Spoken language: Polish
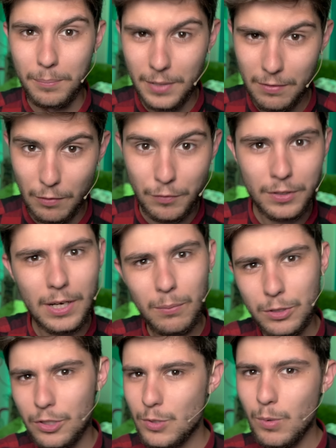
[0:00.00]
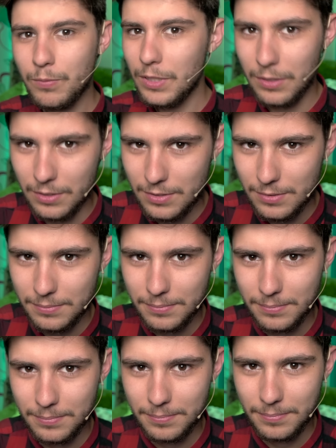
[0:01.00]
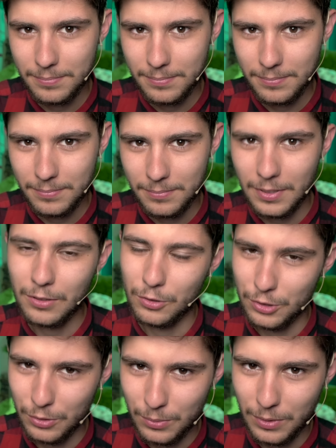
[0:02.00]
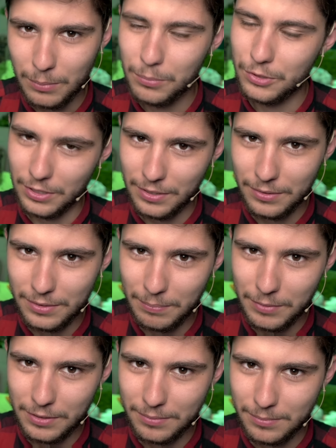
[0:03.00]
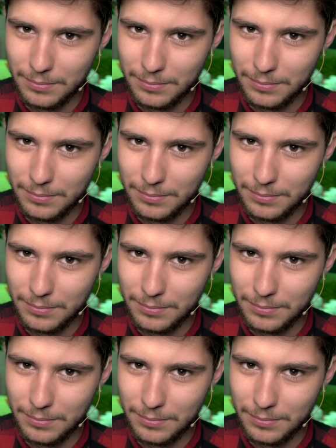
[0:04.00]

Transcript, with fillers: Brawo, wygrałeś dosłownie nic. Nie no, żartuję, buziaka ode mnie.